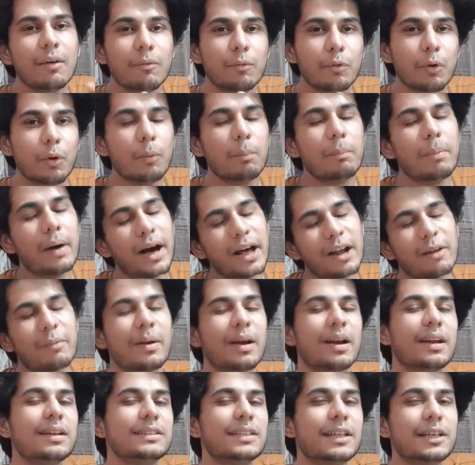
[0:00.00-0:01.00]
वो बार
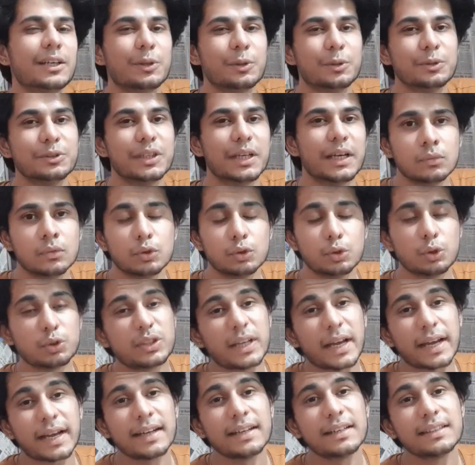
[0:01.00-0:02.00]
बार रिजेक्ट हो जाए तो
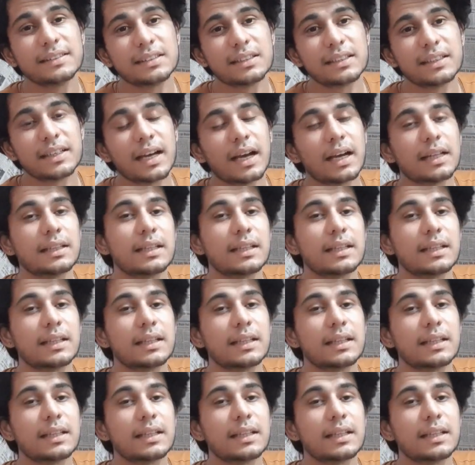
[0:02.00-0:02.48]
सेकेंड रीज़न ये